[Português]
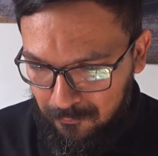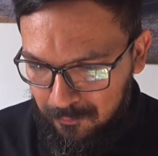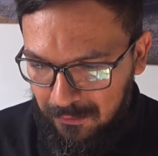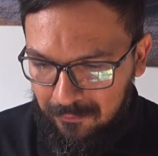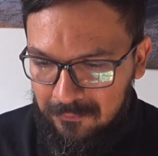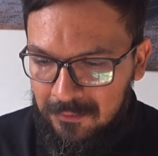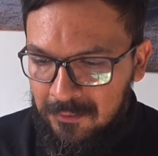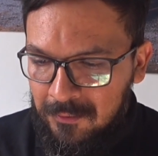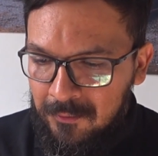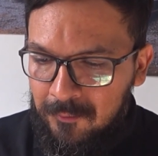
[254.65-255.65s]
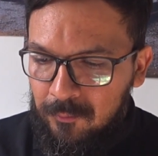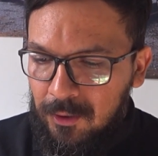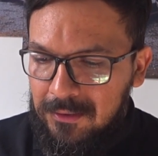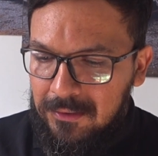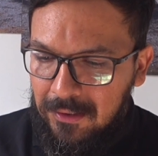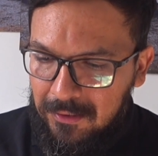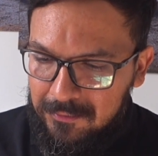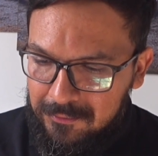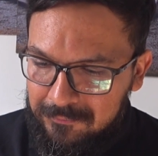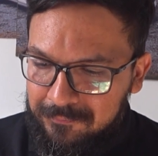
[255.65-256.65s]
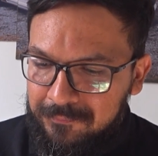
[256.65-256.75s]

Vamos lá. Boa tarde.